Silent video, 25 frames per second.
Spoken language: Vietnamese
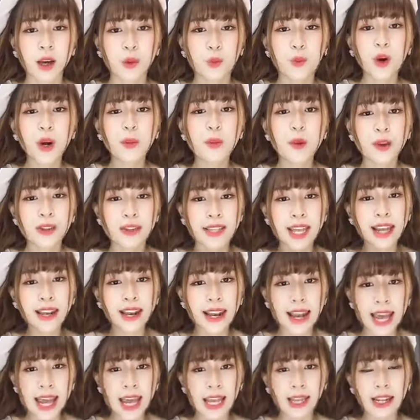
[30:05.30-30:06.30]
Nguyên một set
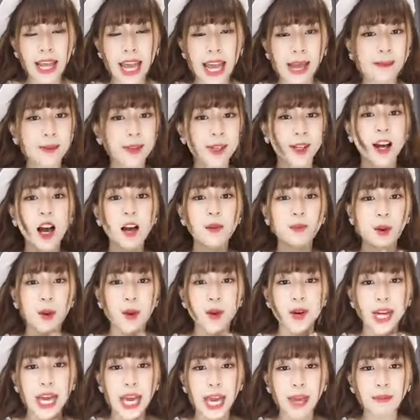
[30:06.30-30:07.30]
len em chỉ còn
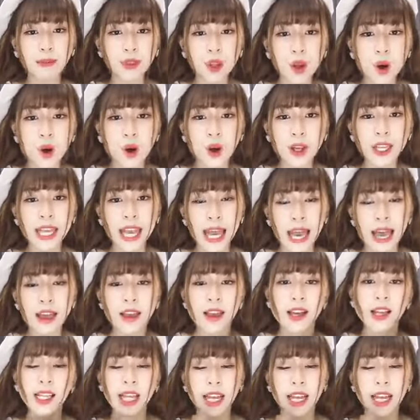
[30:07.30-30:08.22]
màu kem thôi nha